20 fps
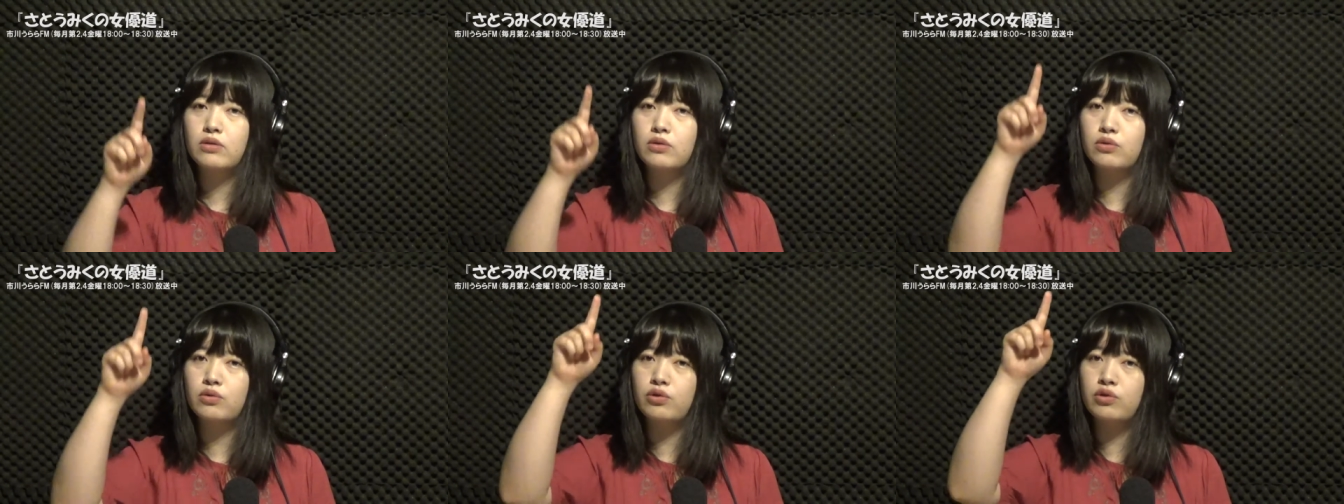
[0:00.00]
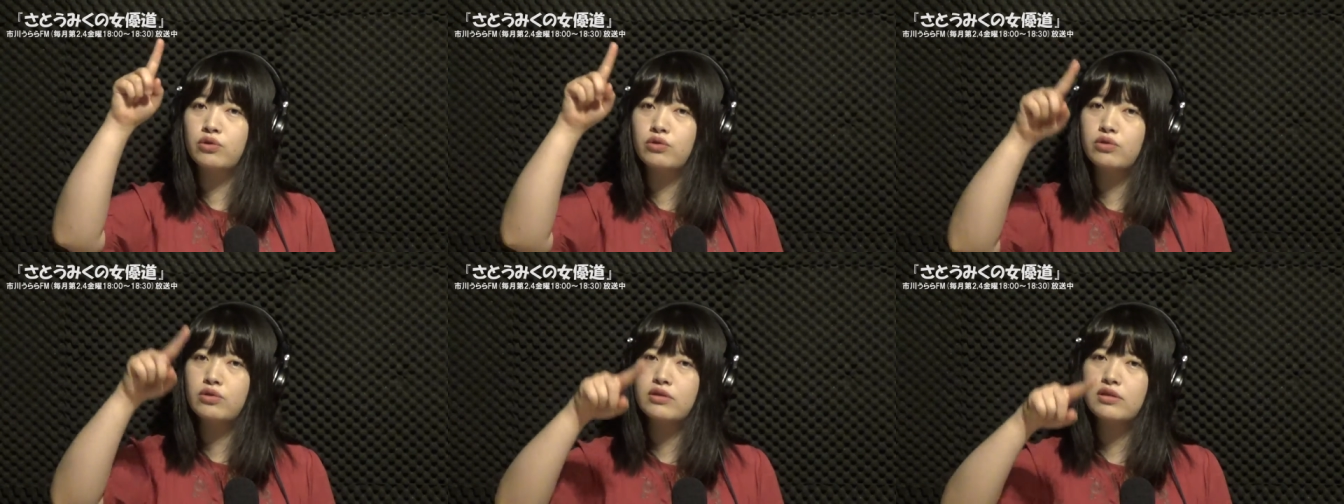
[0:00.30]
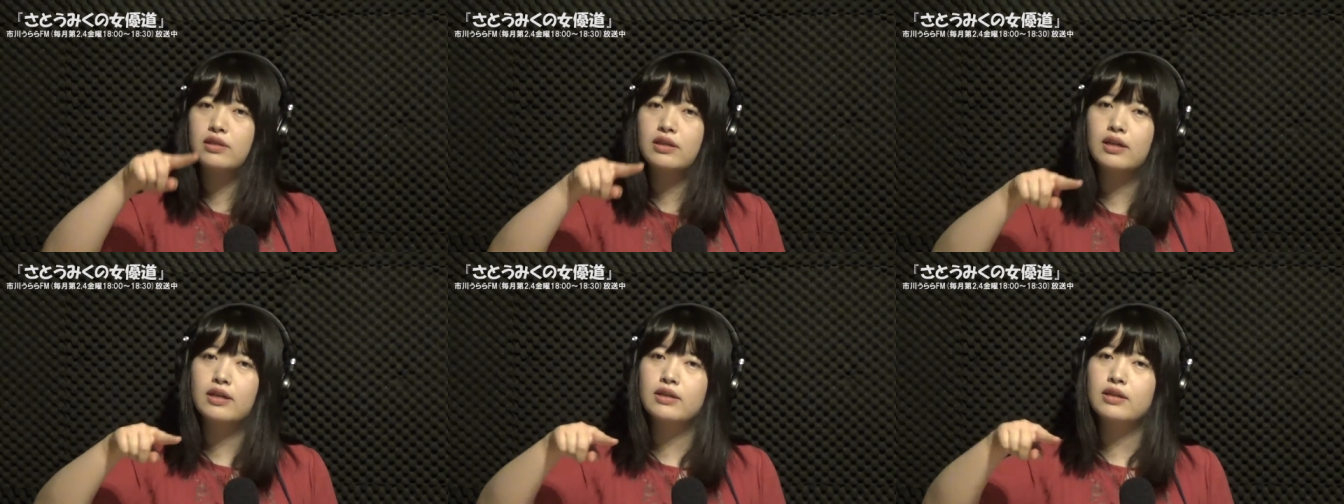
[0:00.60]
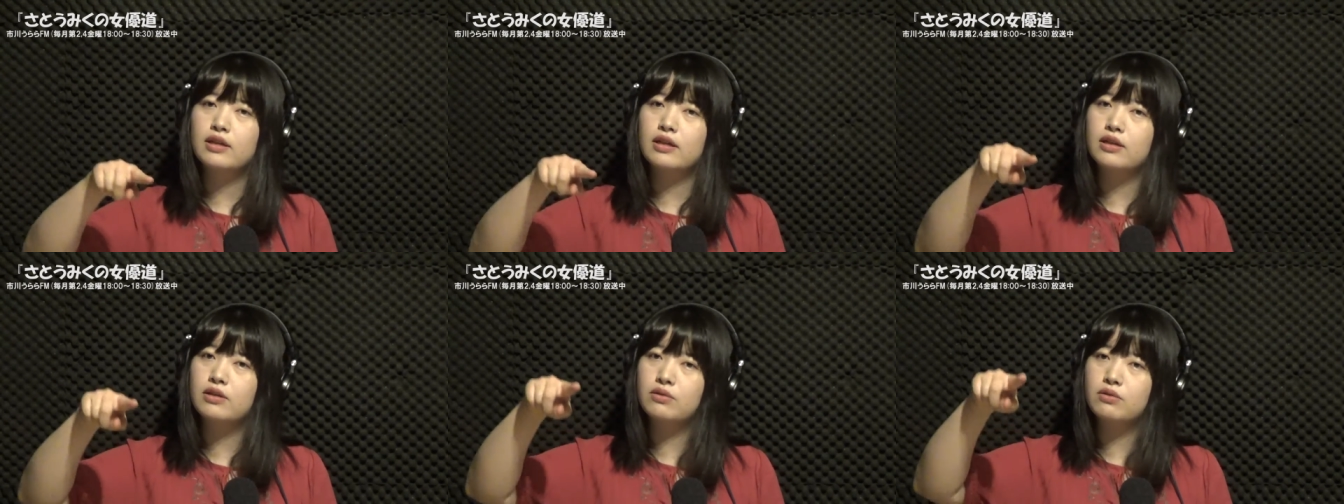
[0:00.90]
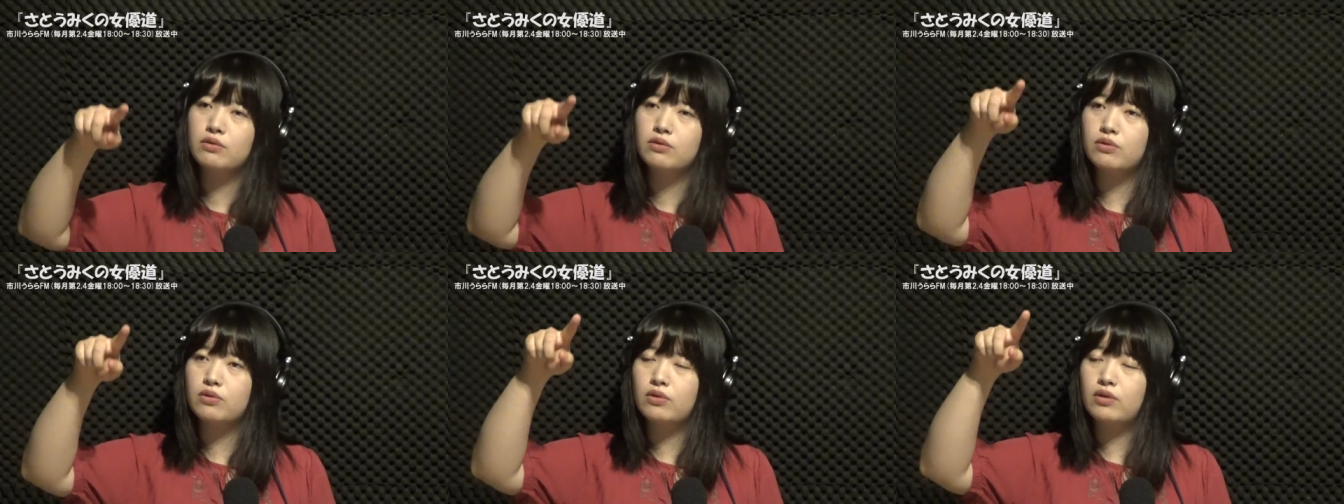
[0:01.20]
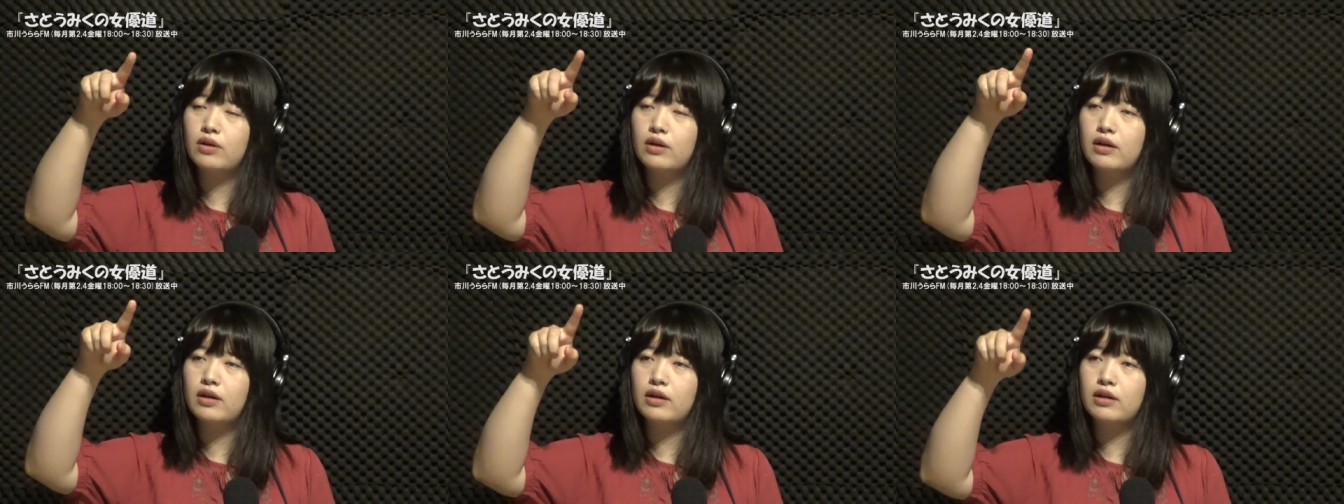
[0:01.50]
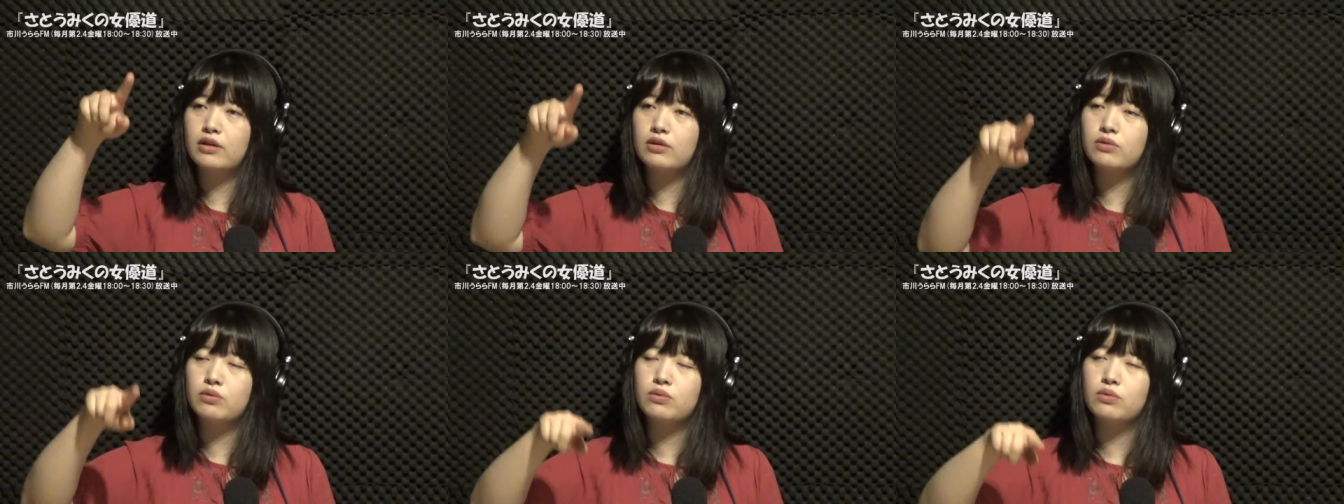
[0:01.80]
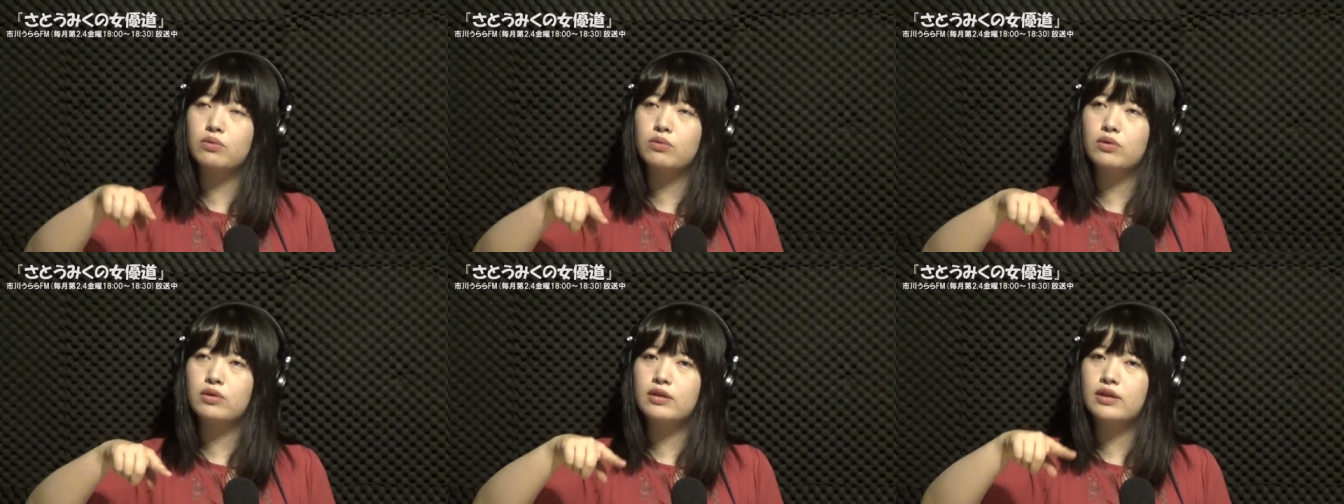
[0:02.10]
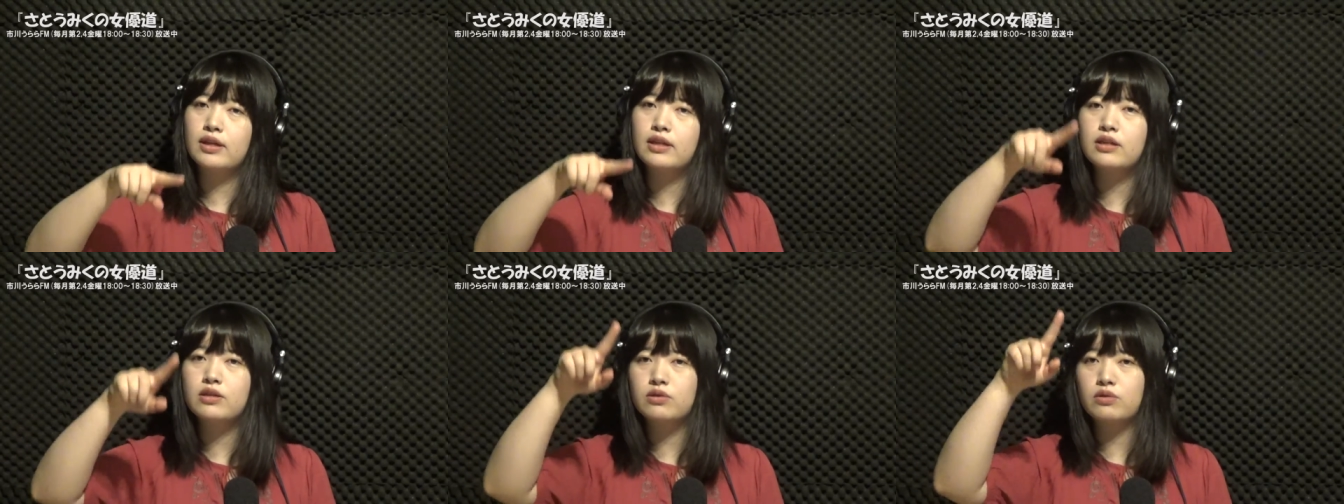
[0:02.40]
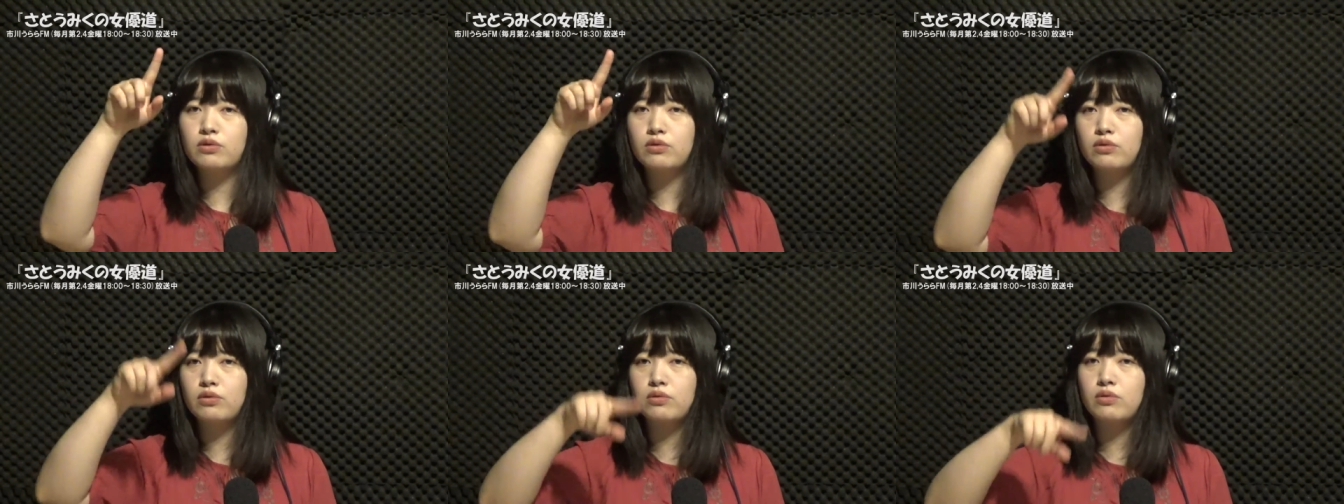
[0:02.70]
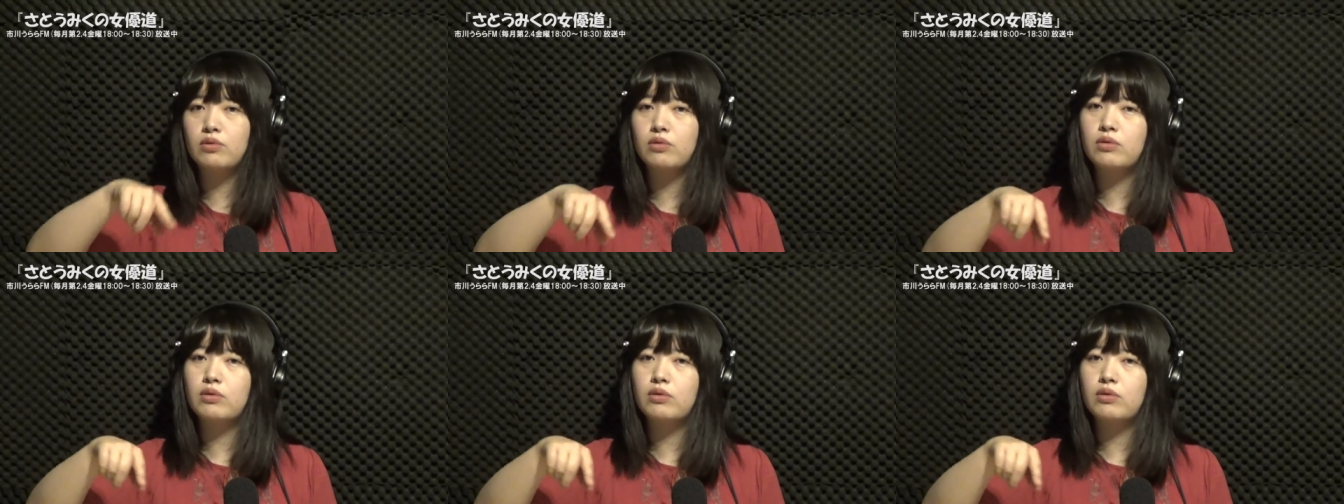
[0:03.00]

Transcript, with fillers: この U 字型のあの金属の、